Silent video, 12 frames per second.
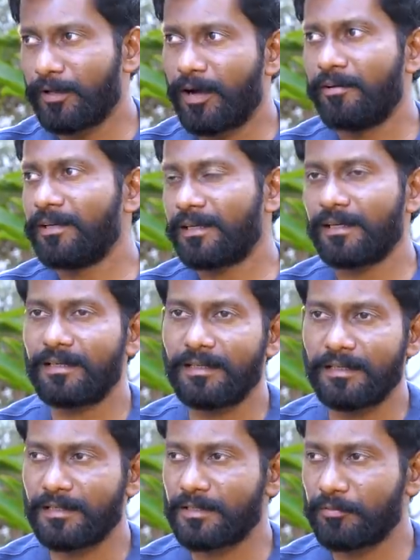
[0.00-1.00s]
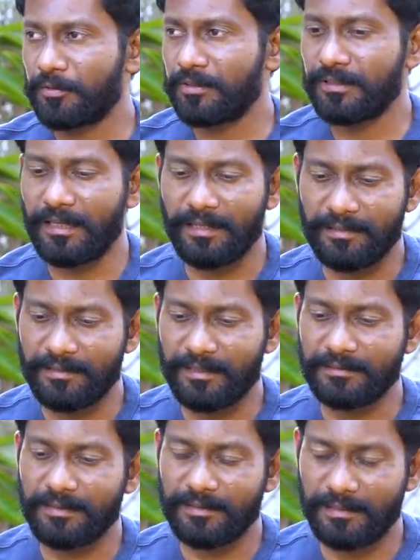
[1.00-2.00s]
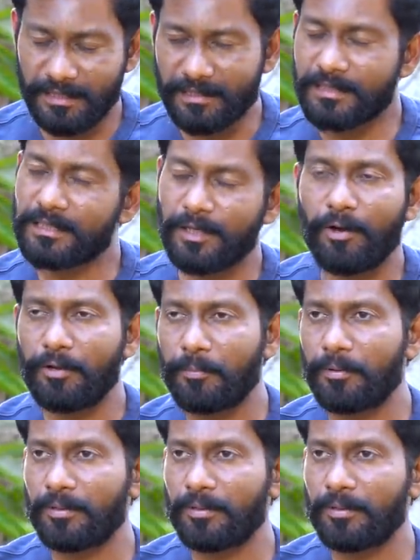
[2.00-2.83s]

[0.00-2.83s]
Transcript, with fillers: లావ్ అయ్యారు కానీ ఇండస్ట్రీ ఫుడ్ అదంతా చేత కి లావ్ అయిపోయి